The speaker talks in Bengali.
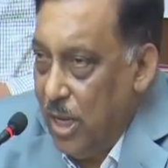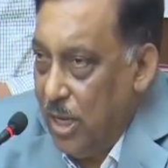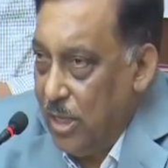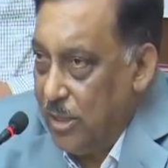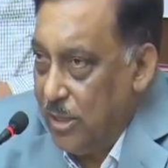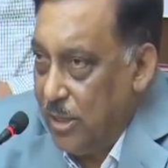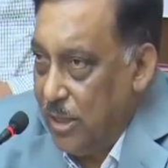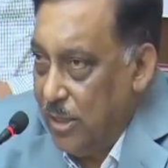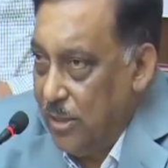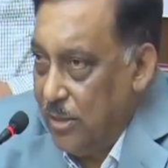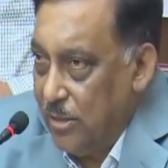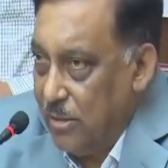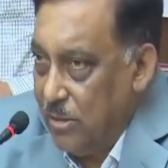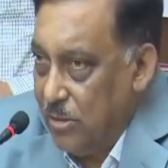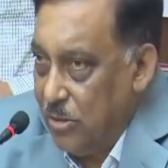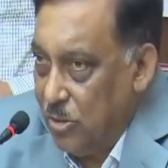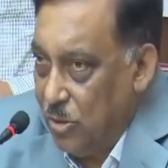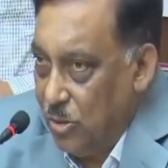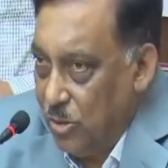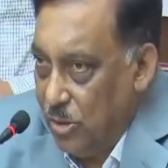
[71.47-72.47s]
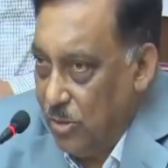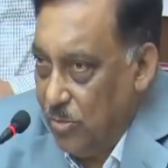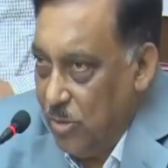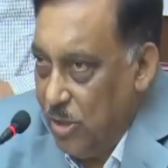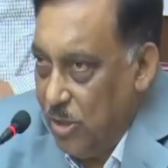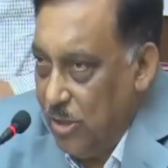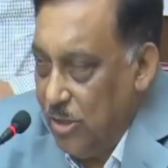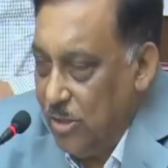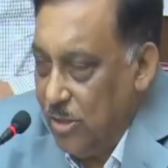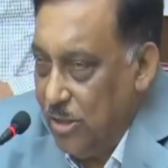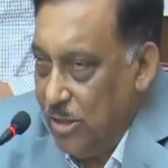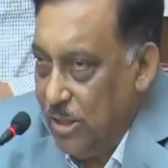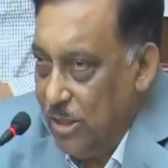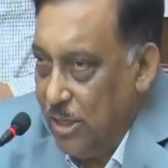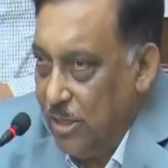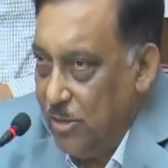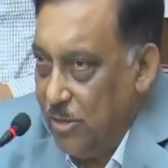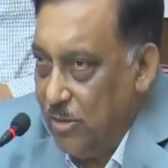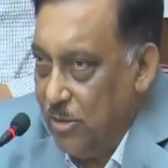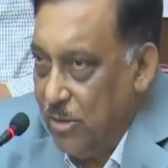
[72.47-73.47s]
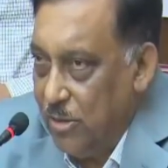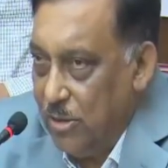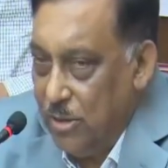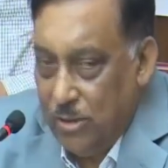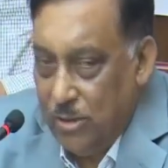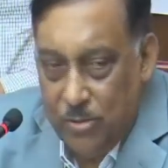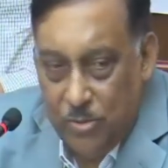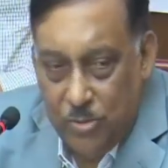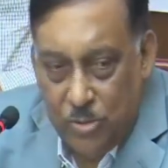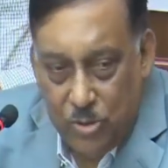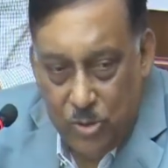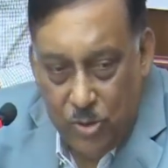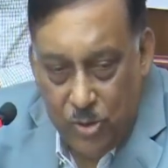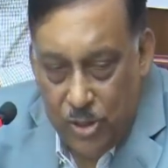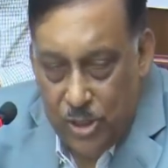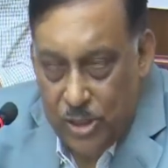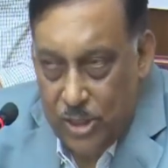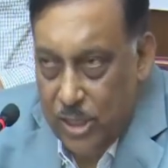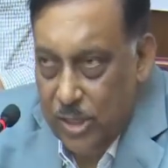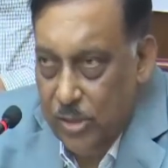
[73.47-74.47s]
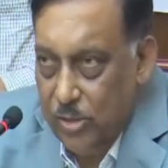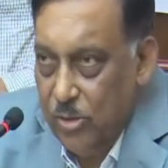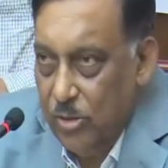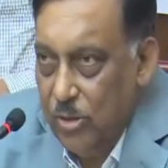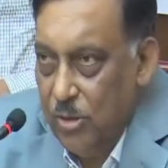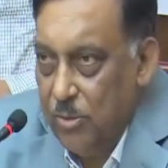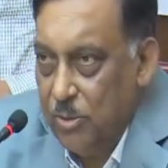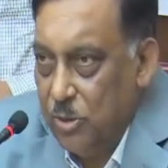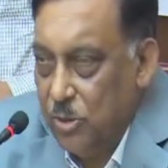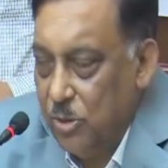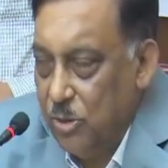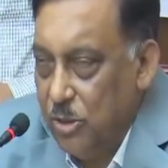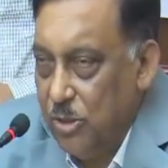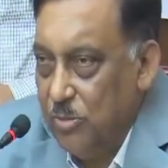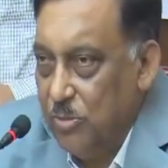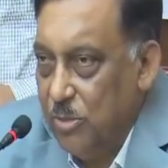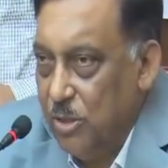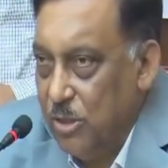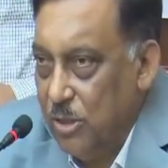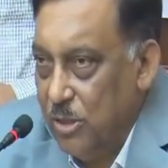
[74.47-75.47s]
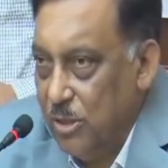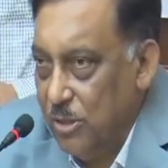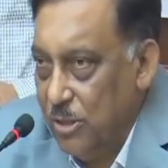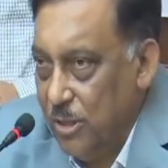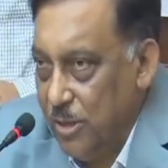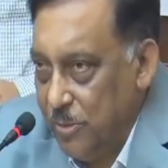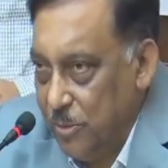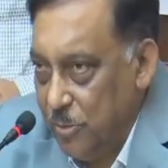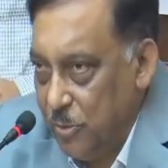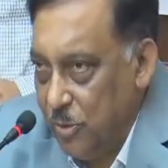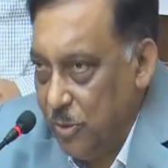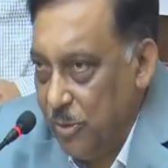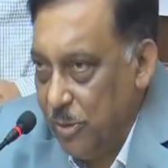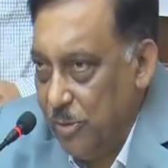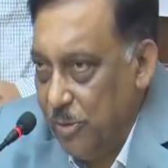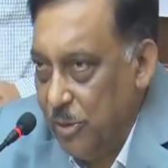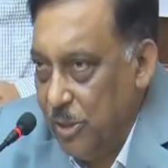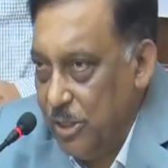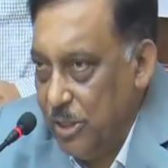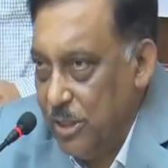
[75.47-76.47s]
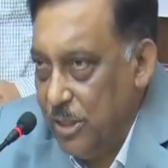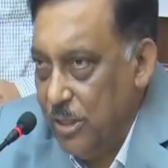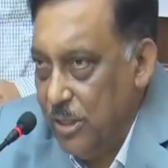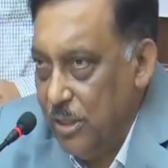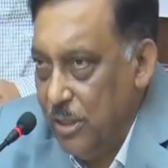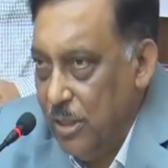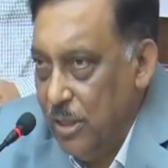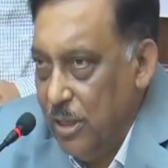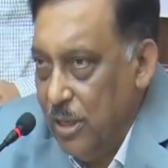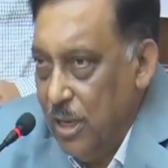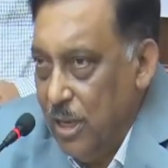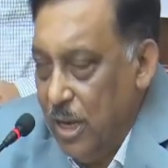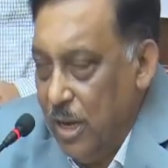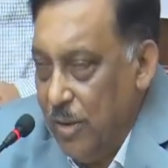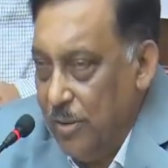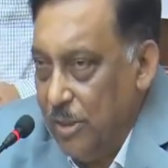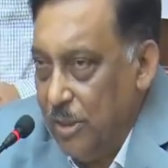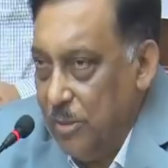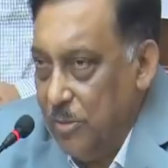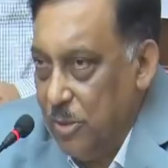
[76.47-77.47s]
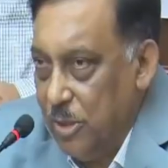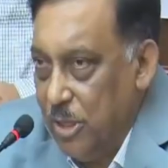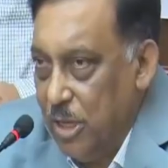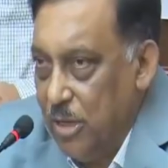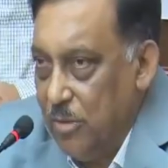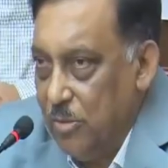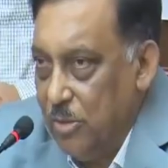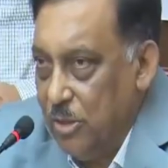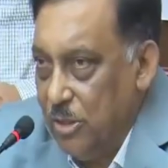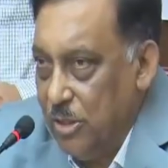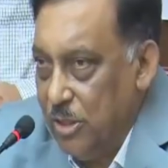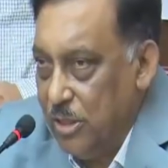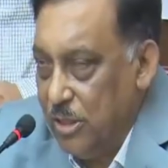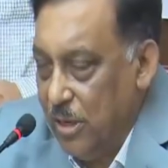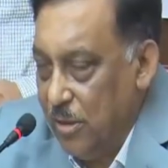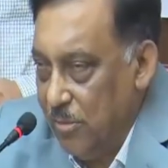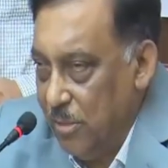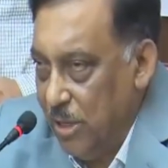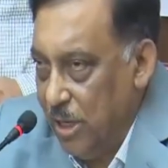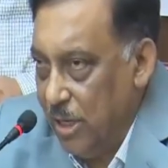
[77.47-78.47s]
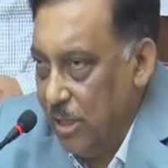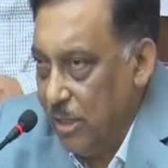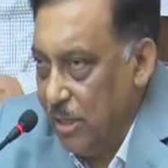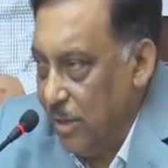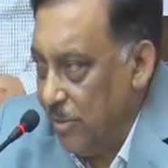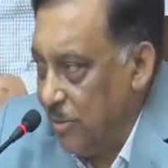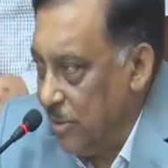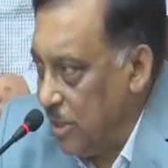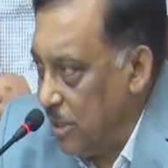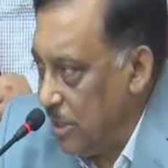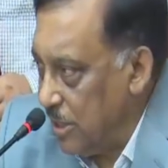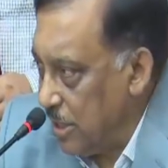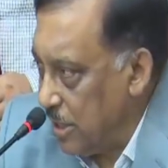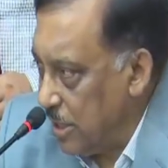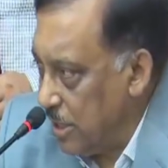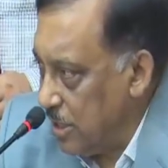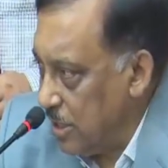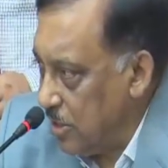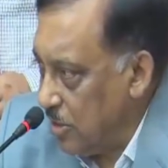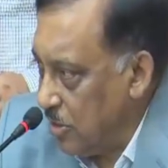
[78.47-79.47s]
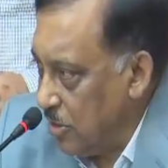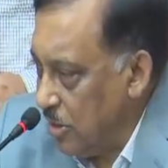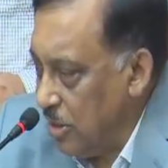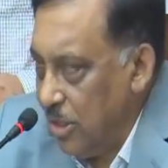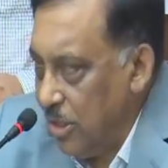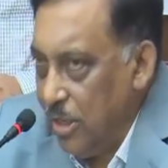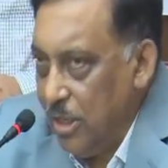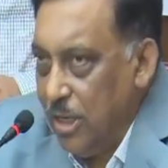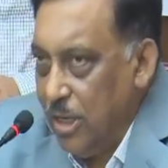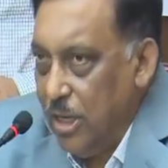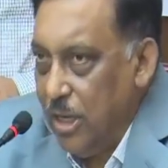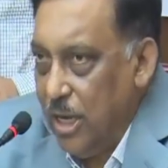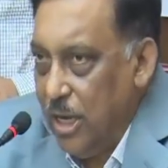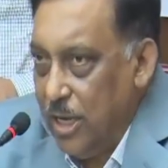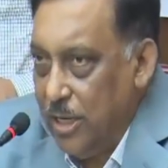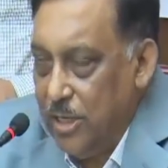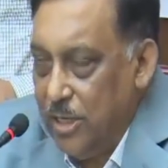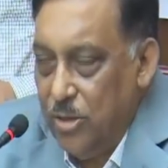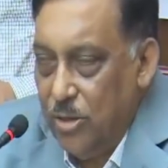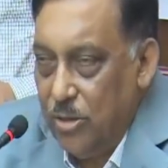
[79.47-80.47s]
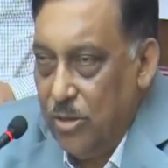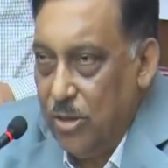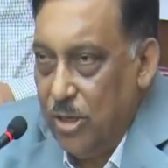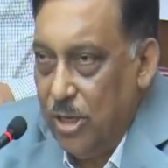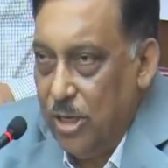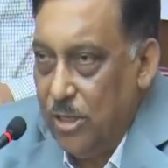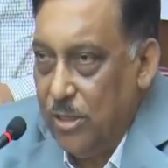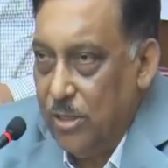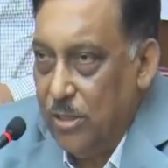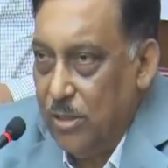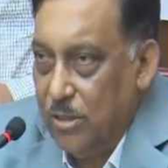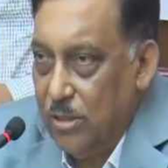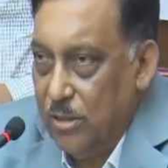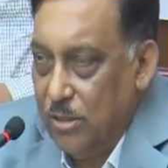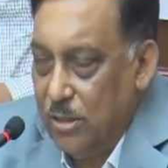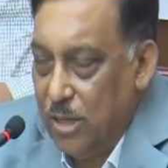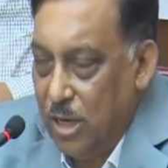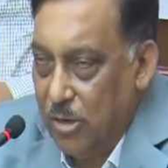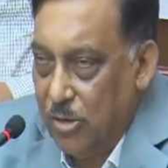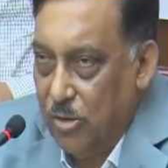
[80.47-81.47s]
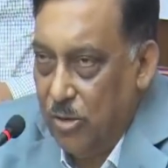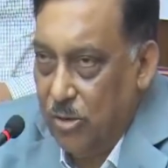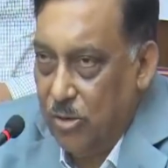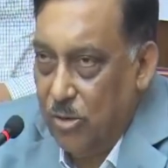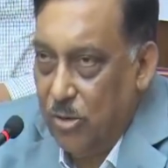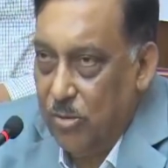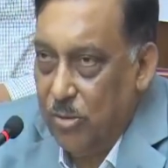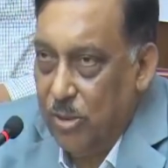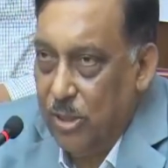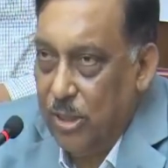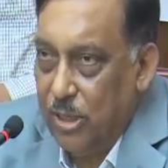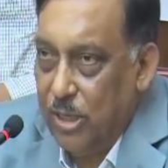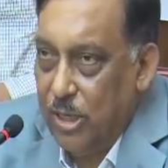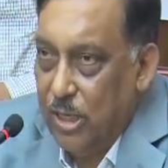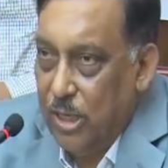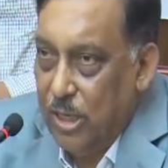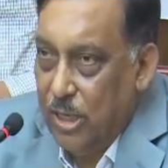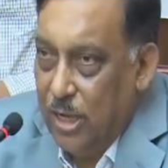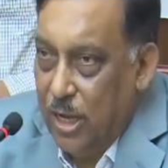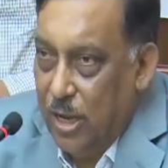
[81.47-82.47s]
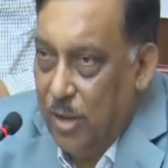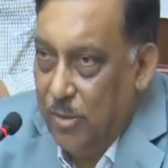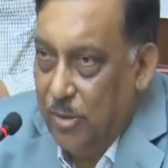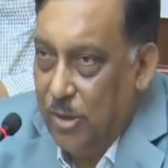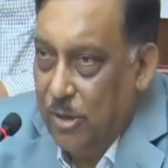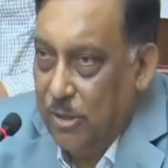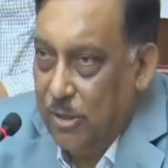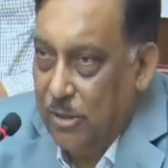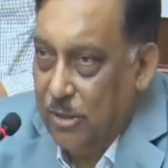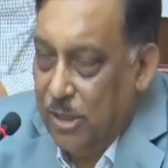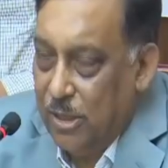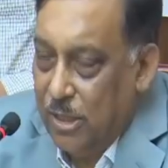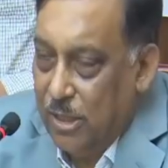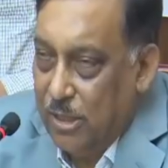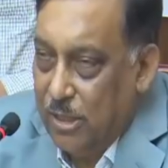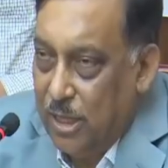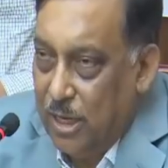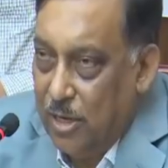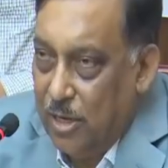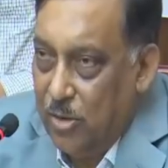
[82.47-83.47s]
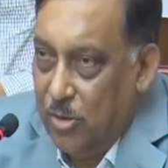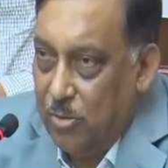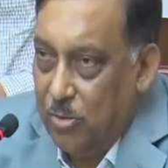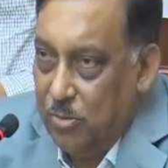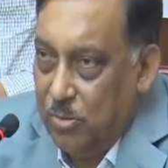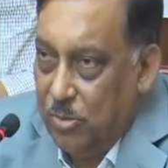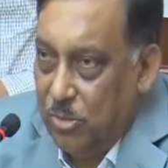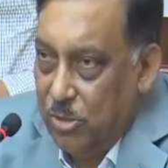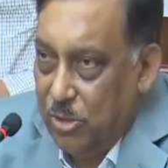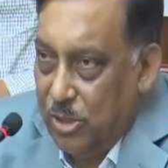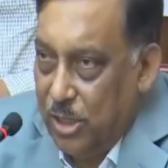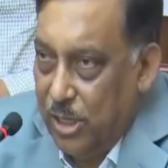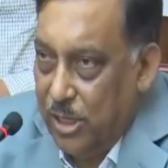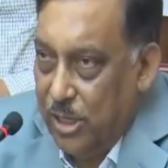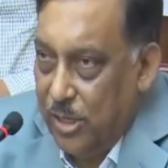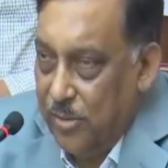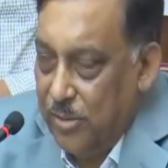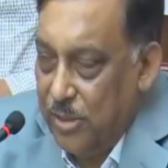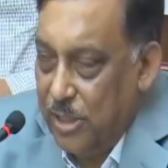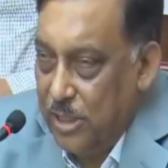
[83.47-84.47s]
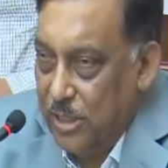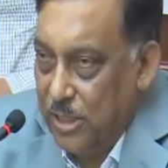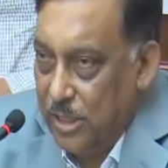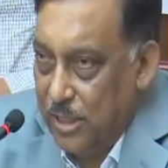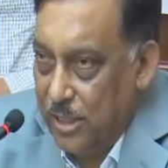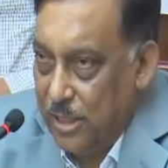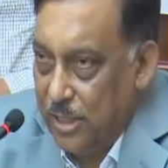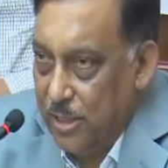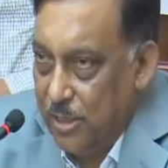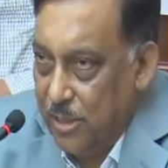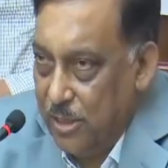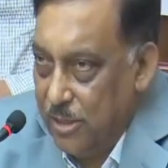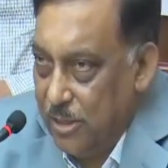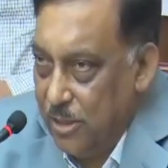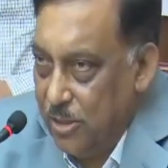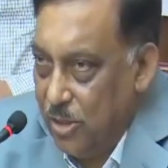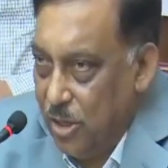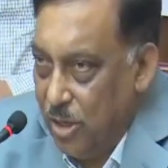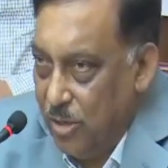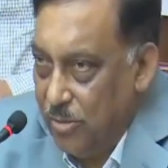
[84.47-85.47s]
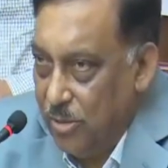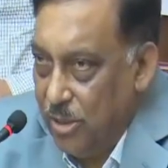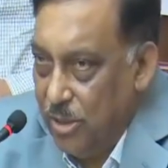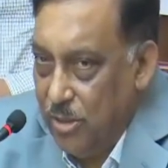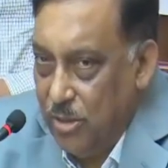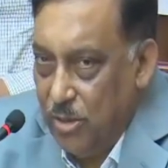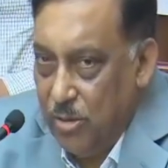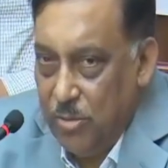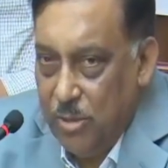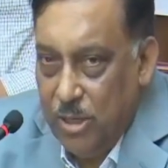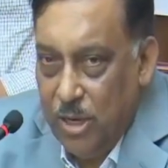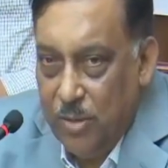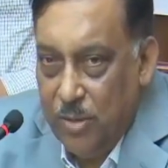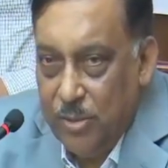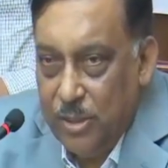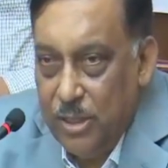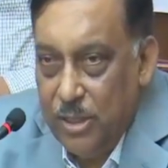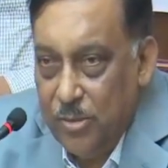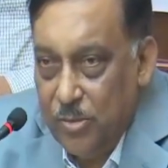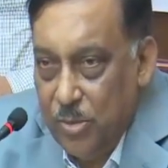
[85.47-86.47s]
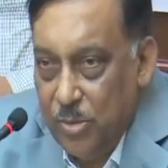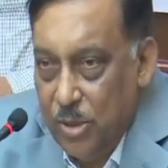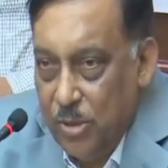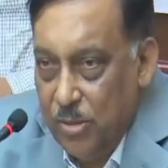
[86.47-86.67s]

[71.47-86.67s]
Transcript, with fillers: আজকে সচিব মহোদয় সাইন করল সঙ্গে সাইন হলো এবং সচিব মহোদয় আমি পূর্বেই বলেছি আমাদের প্রধানমন্ত্রীর সামনে ক্যাবিনেট সেক্রেটারির সঙ্গে একই ধরনের স্বাক্ষর করবেন এবং তারাও সেই ক্যাবিনেট সেক্রেটারির কাছে জবাবদিহি করবেন আমাদের